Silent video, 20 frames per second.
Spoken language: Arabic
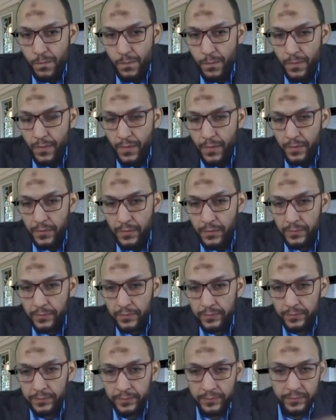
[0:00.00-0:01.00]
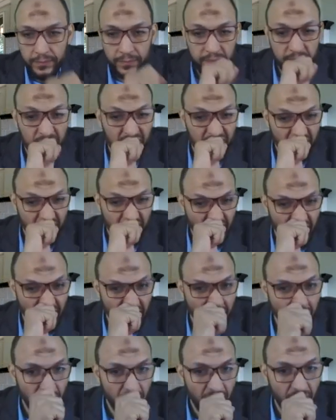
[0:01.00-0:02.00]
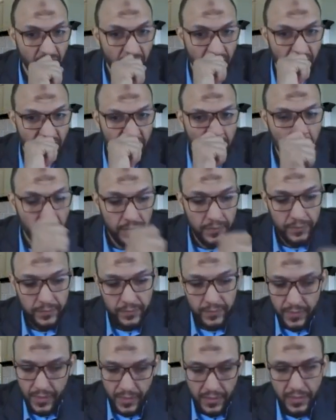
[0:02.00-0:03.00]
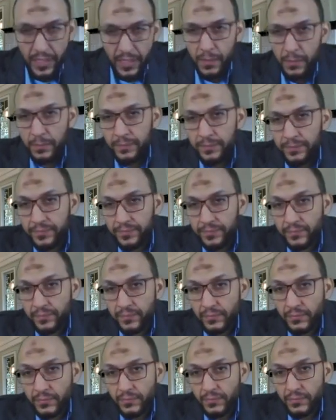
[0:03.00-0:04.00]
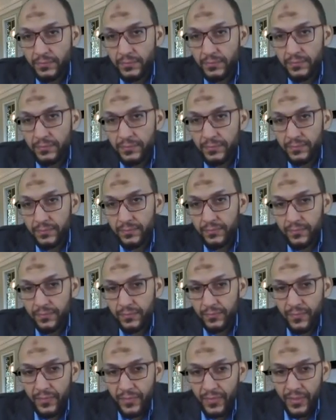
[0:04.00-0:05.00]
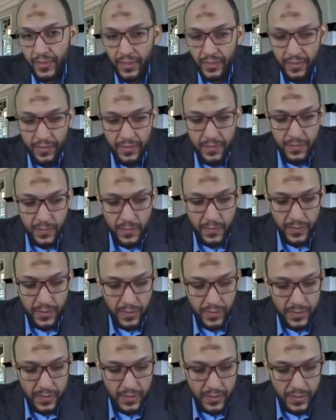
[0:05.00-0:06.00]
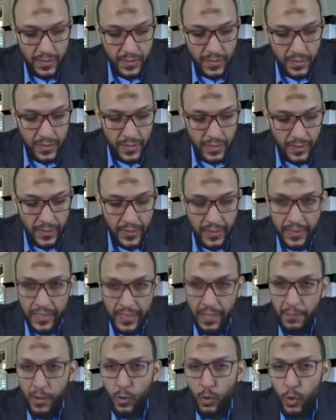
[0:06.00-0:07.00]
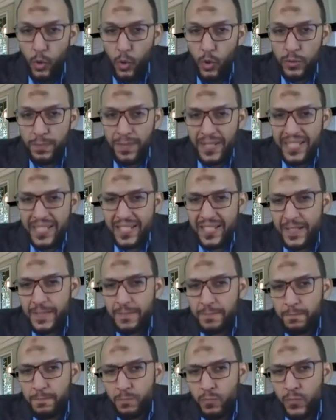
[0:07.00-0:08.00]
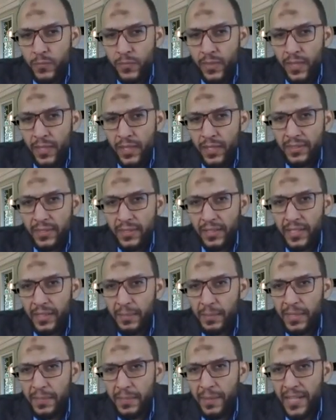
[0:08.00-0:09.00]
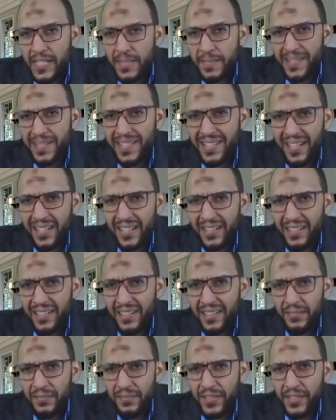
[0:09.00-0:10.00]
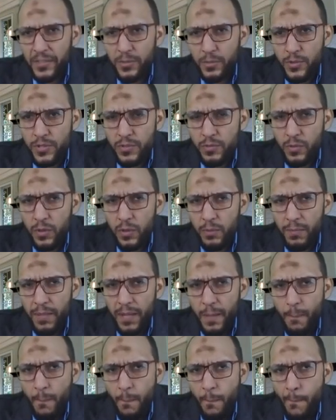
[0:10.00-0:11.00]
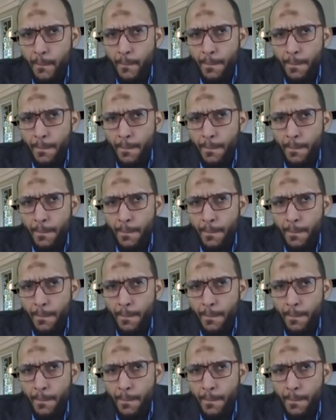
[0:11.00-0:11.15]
حتى المحتوى الانجليش انا قعدت ابحث برضه لسه الموضوع مش واصل لهم يعني او مش عارف يعني مفيش حد موجود بس انت تيجي بتبحث بس عن الفيديوز وهم